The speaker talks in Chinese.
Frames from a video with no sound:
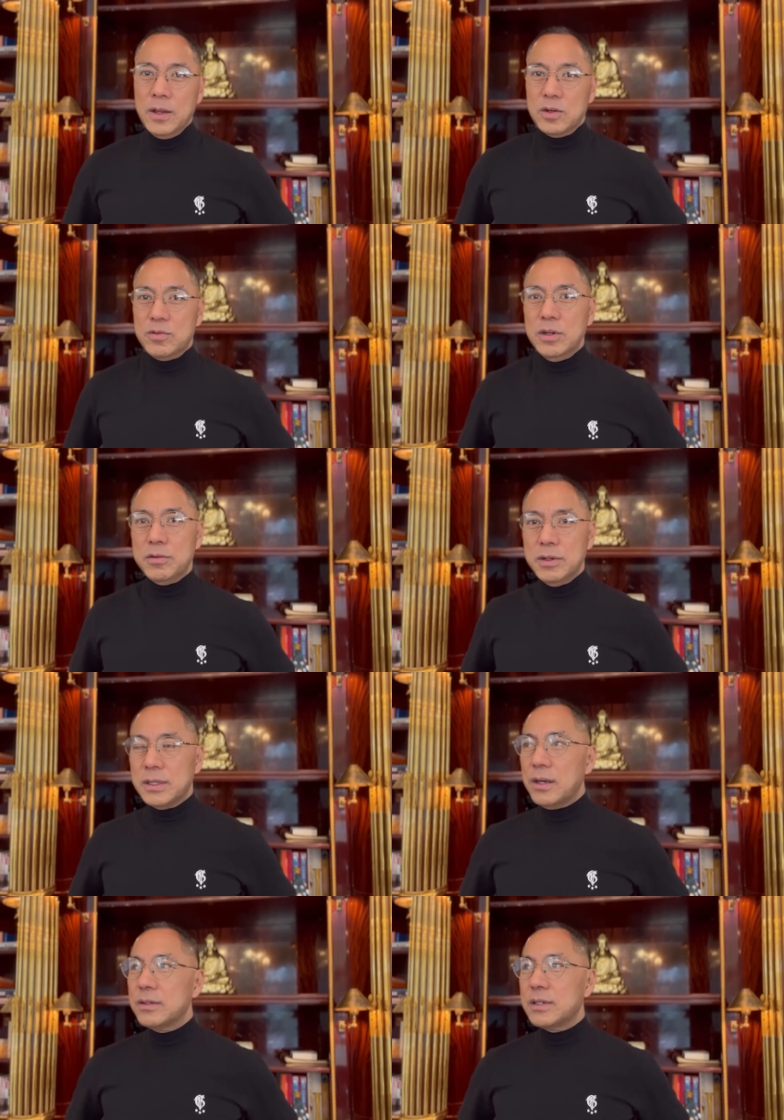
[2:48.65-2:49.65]
所以说，
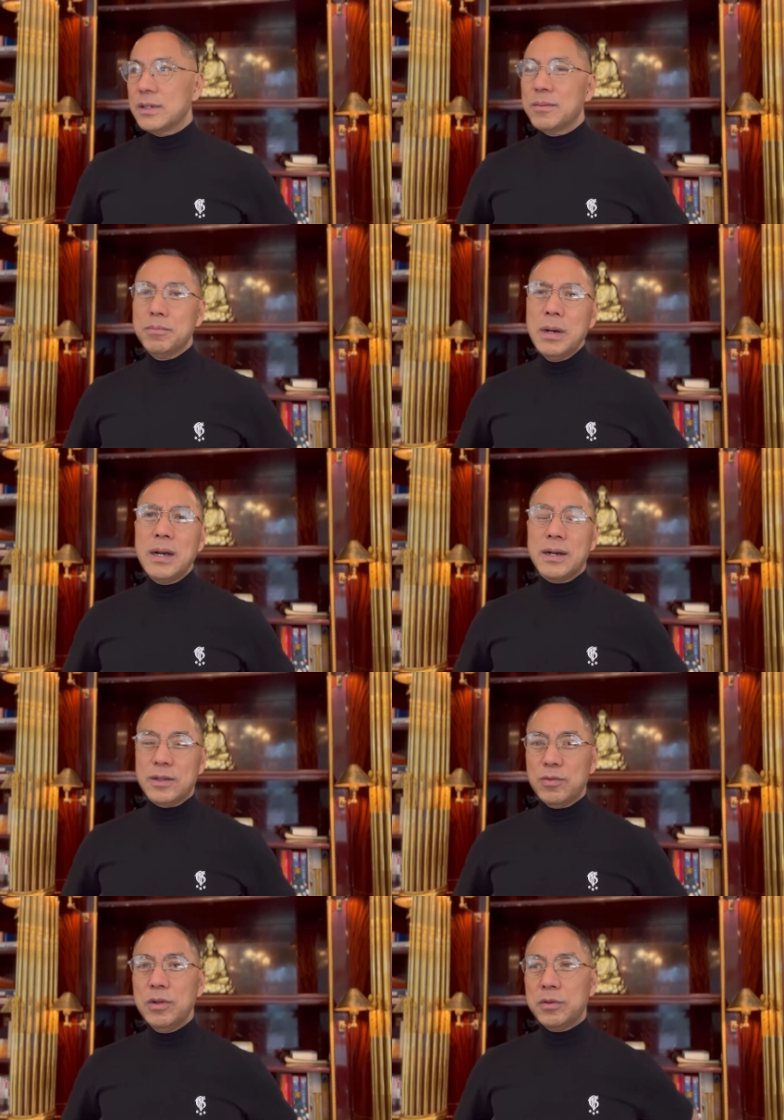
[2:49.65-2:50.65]
当时孟啊
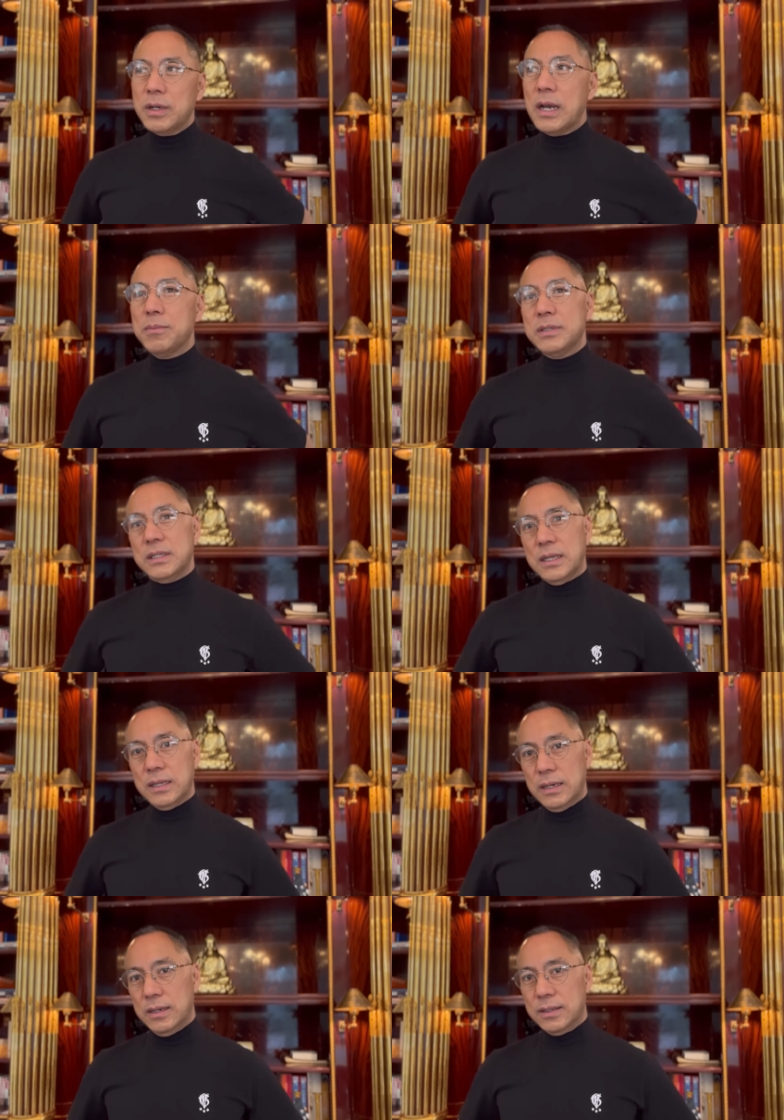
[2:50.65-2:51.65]
孙立军看不起他
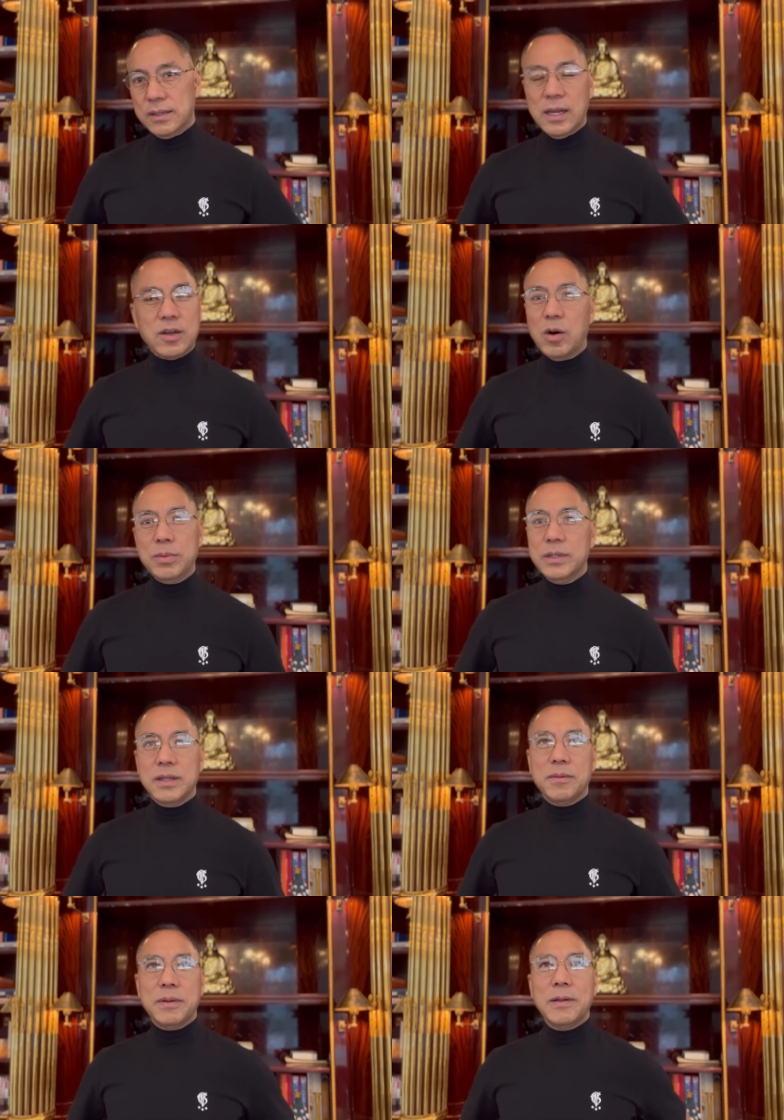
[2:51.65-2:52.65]
的。他搞不定
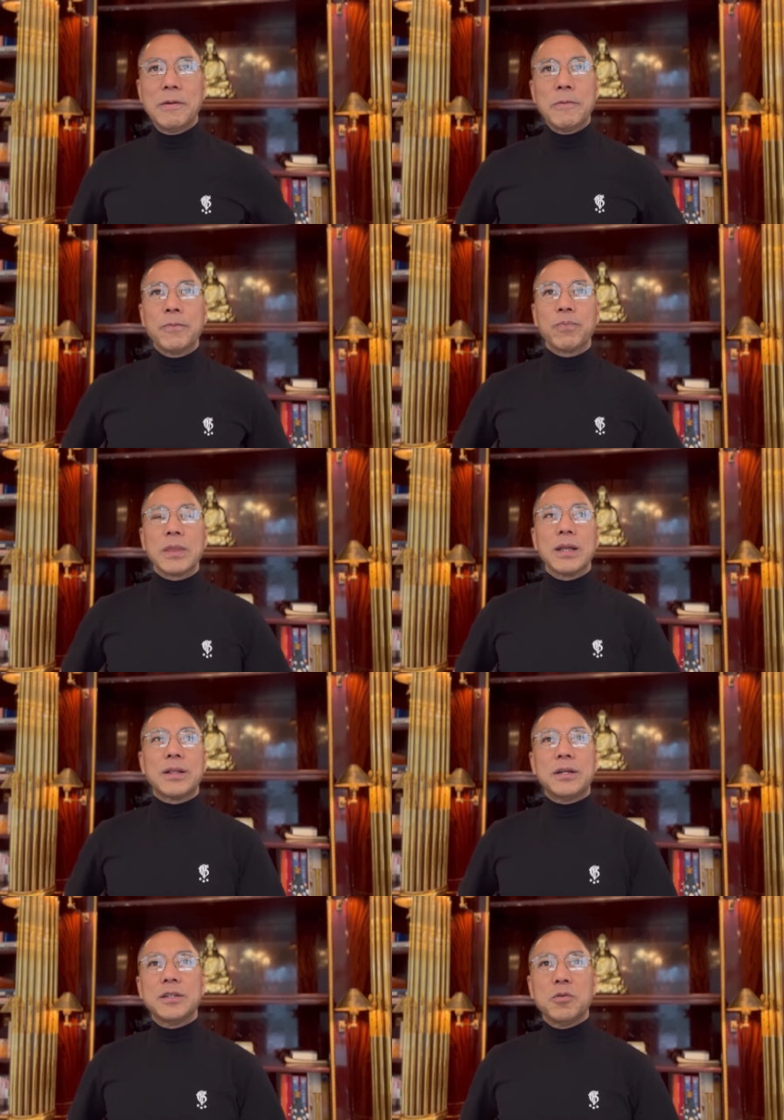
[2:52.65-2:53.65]
他们，
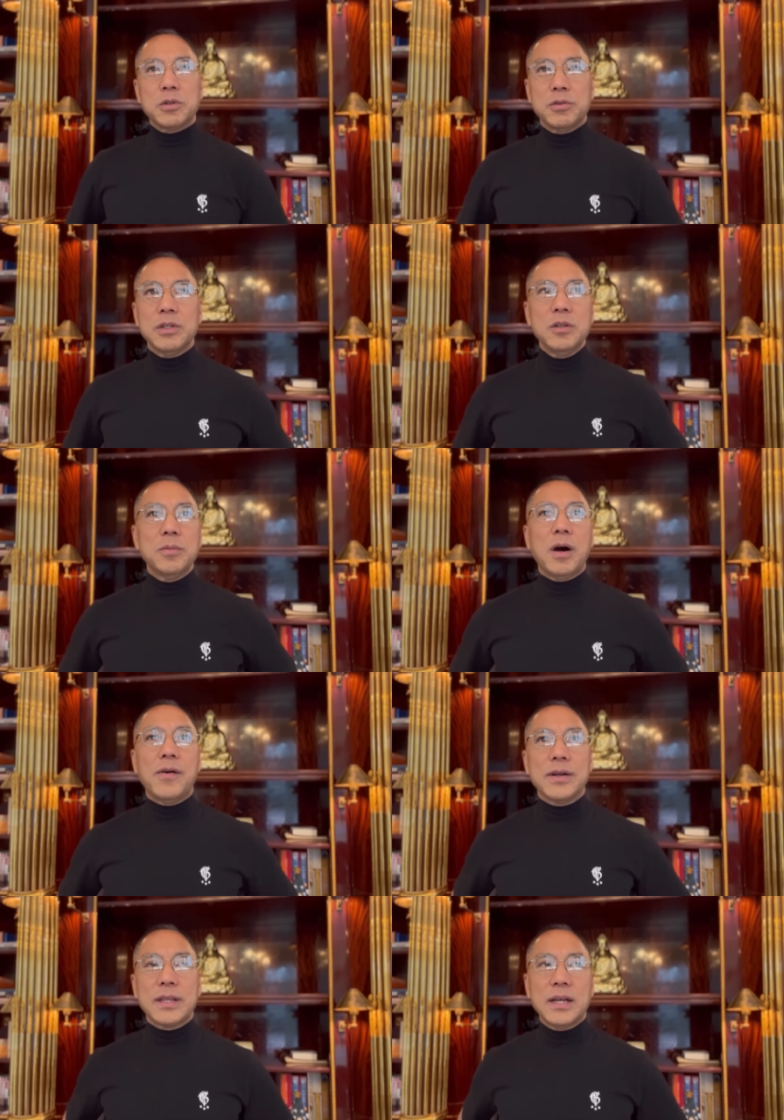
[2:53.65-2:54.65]
但是我觉得弄不好
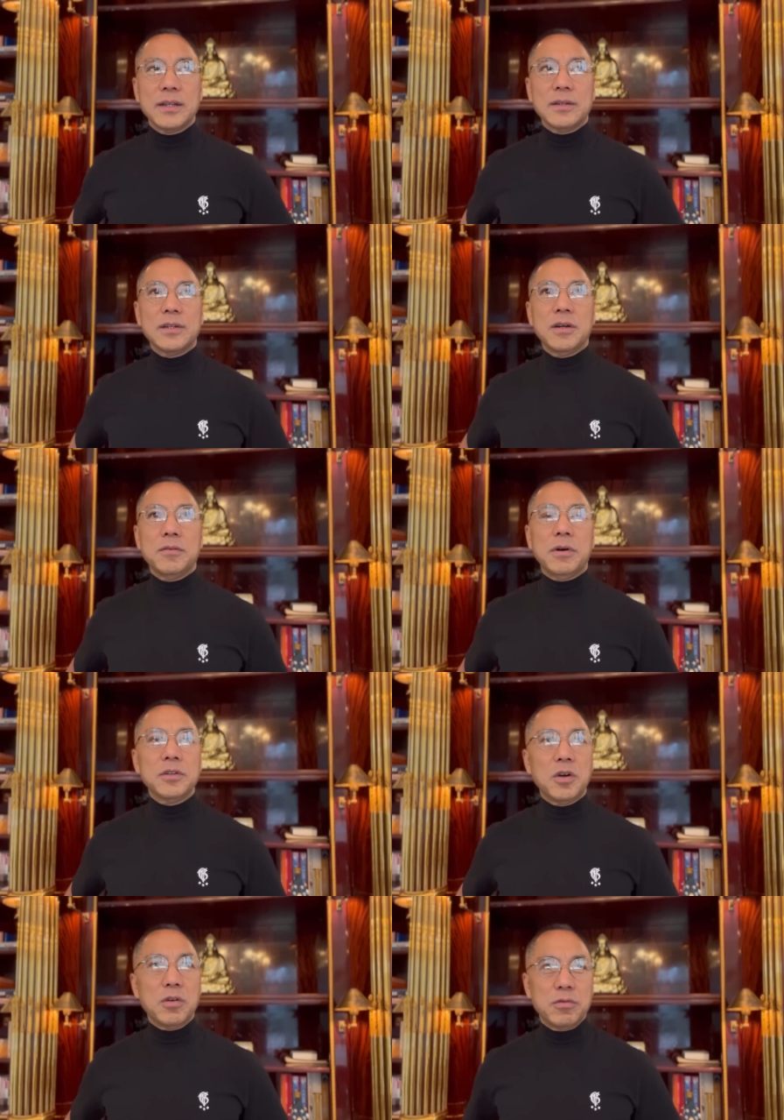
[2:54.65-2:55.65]
啊，他这个王
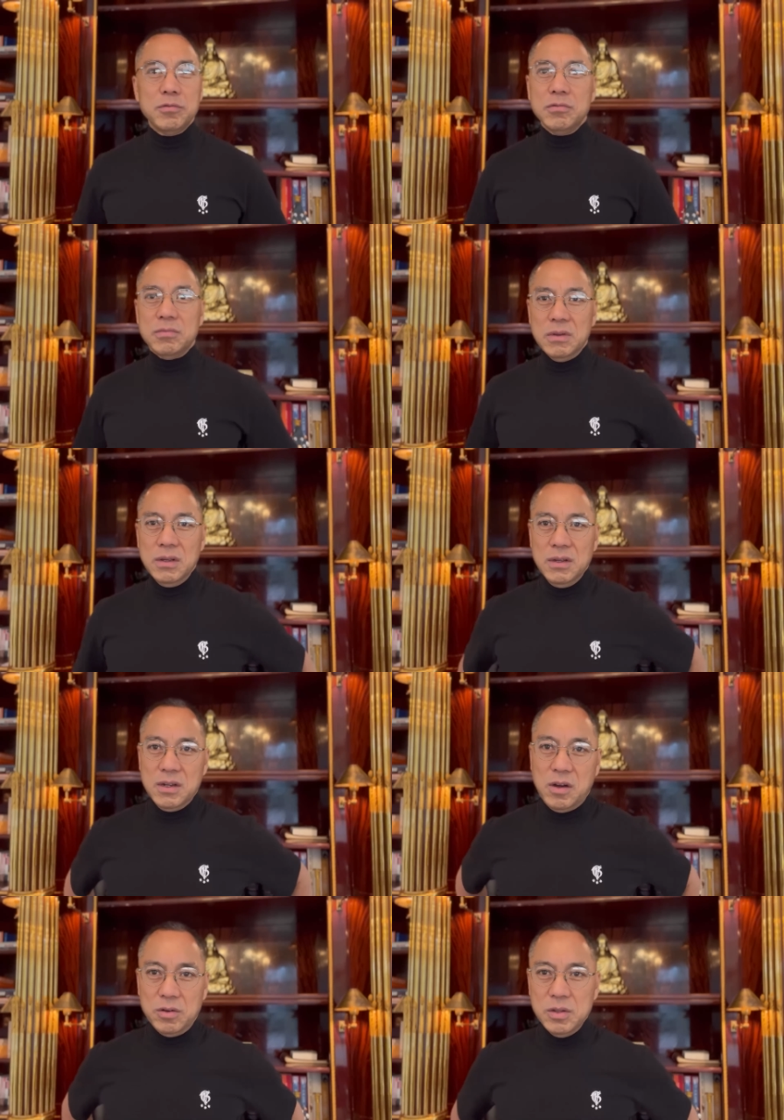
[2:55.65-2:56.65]
小红
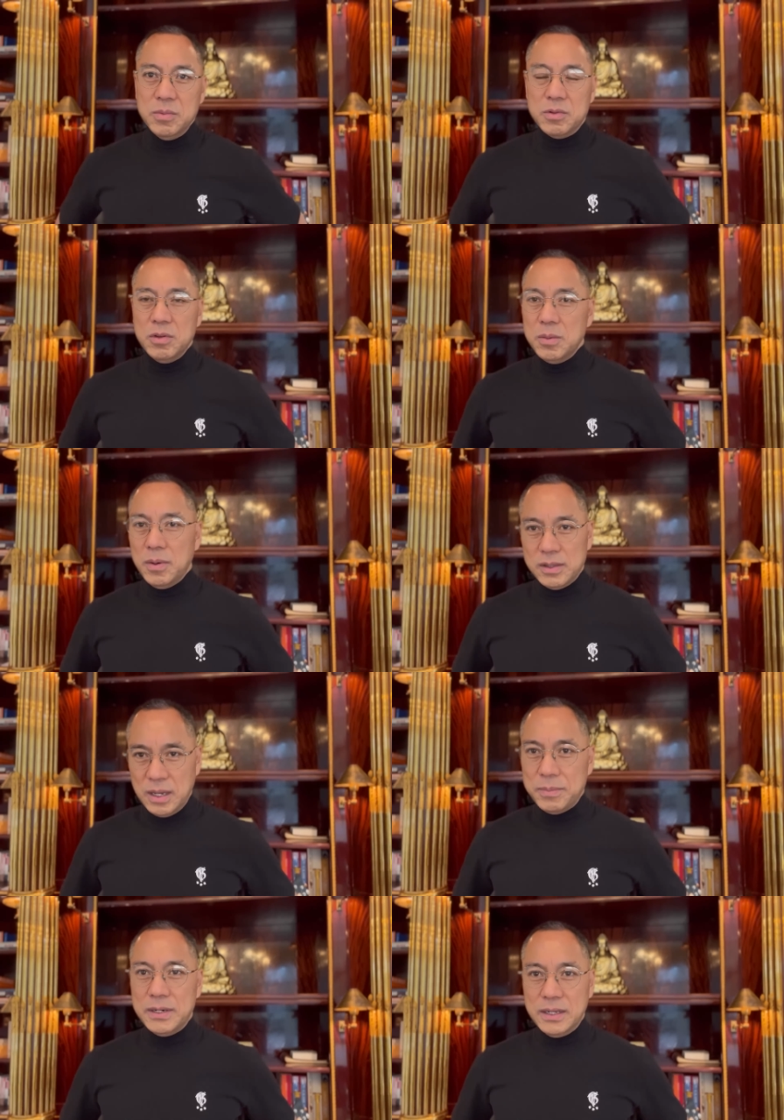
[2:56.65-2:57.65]
搞那么多弄不好，他
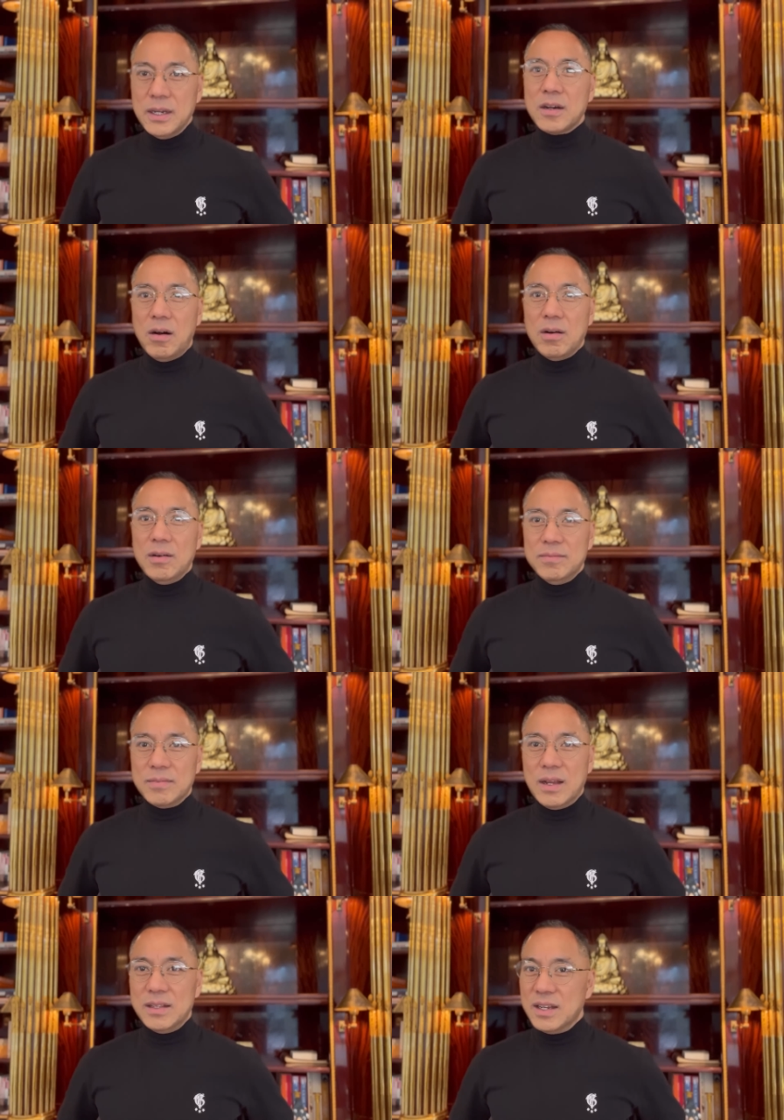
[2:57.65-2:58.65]
被人给搞了。
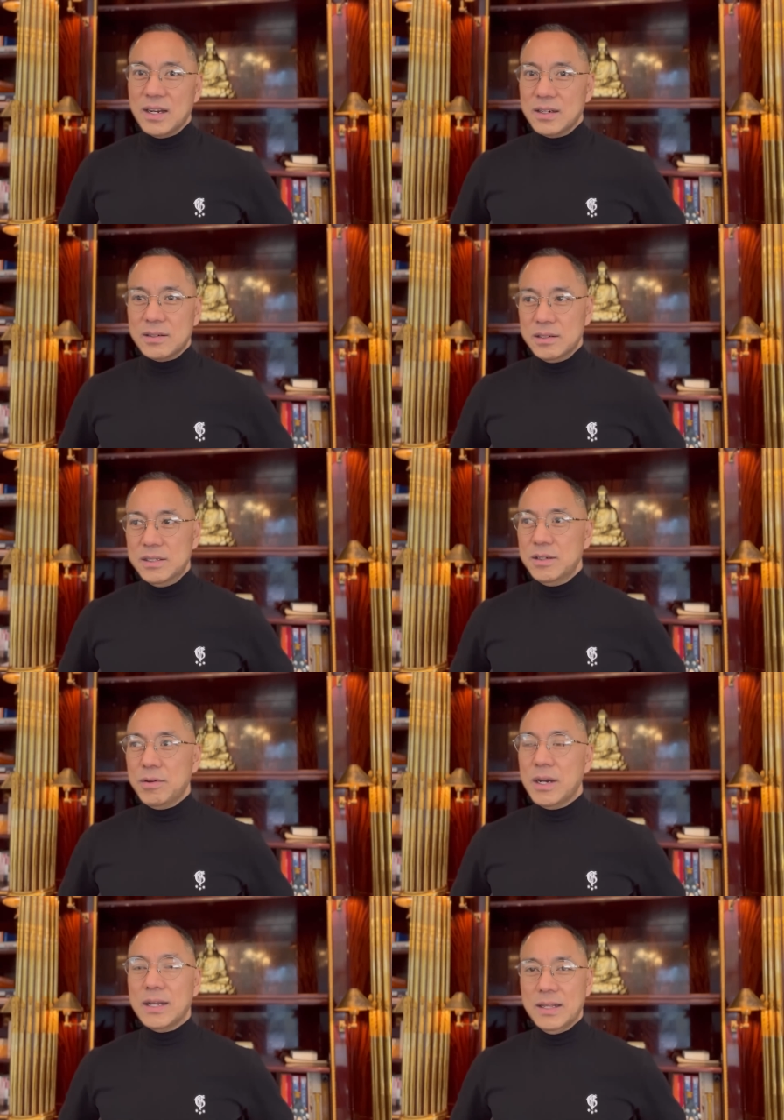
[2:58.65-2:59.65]
那你看这这戏
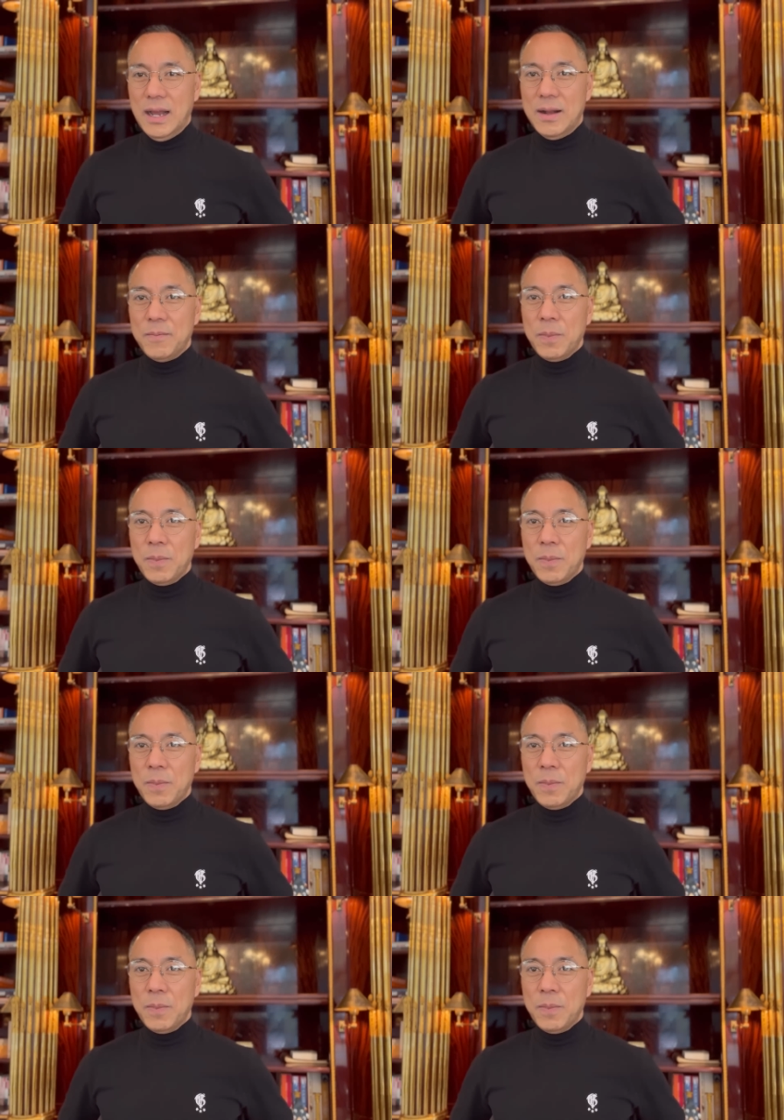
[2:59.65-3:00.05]
会很大，